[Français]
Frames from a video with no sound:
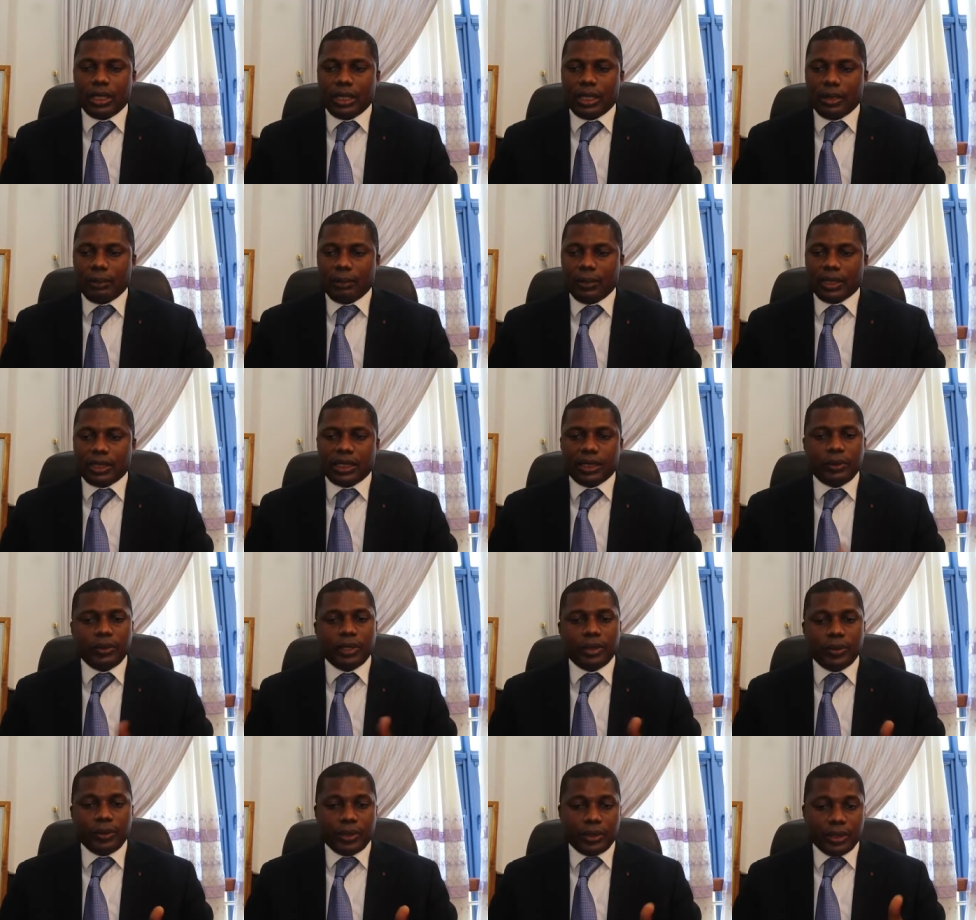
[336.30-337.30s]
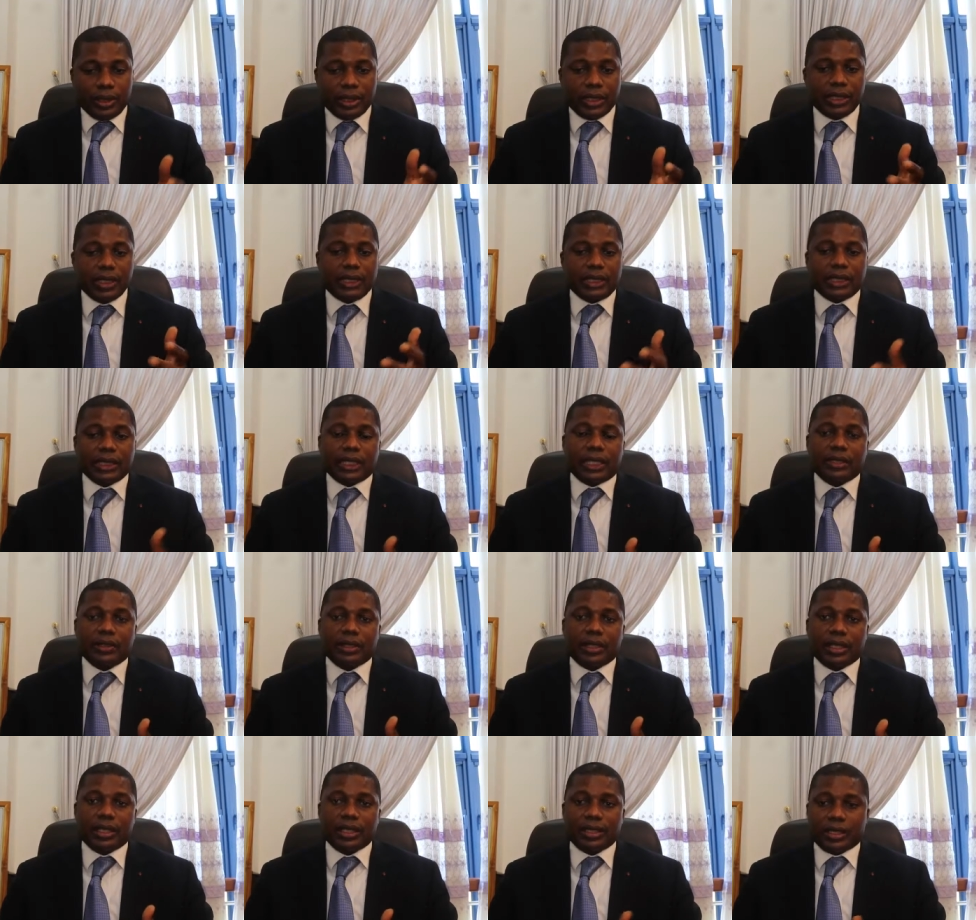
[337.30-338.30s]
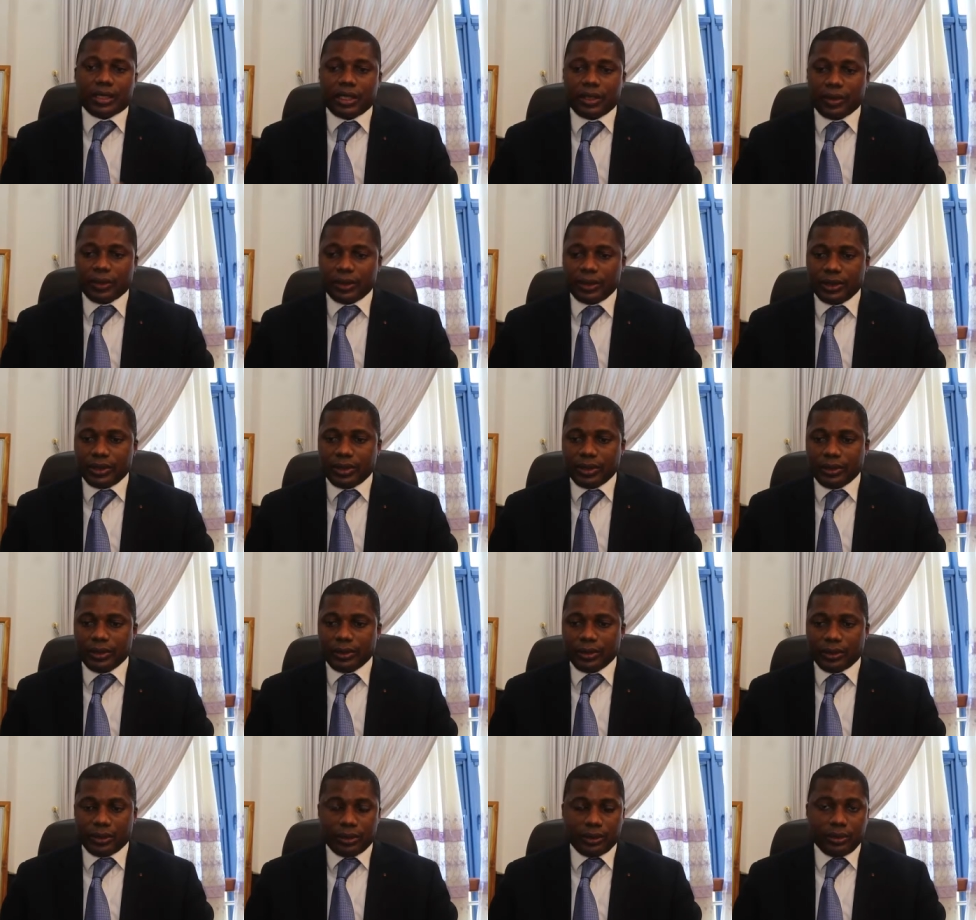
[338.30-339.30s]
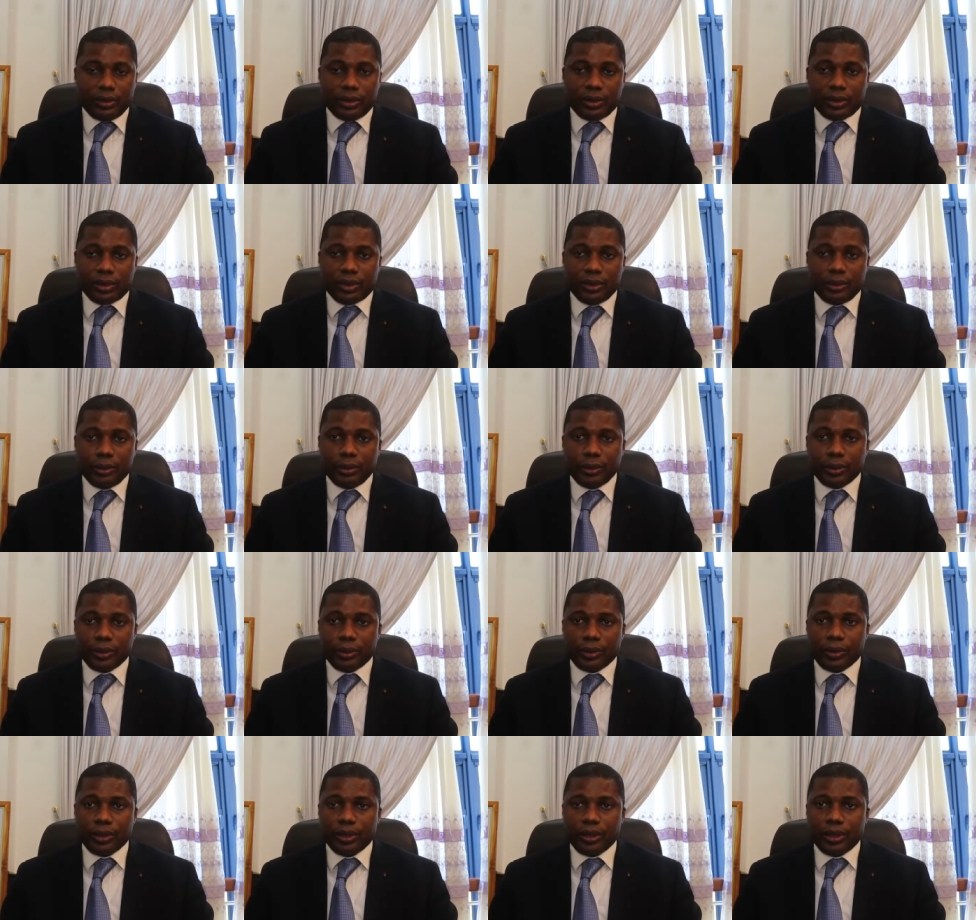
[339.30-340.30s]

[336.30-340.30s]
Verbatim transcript: mais c'est lui et lui seul qui décidera de quand et dans quelles conditions nous renouvellerons le bureau.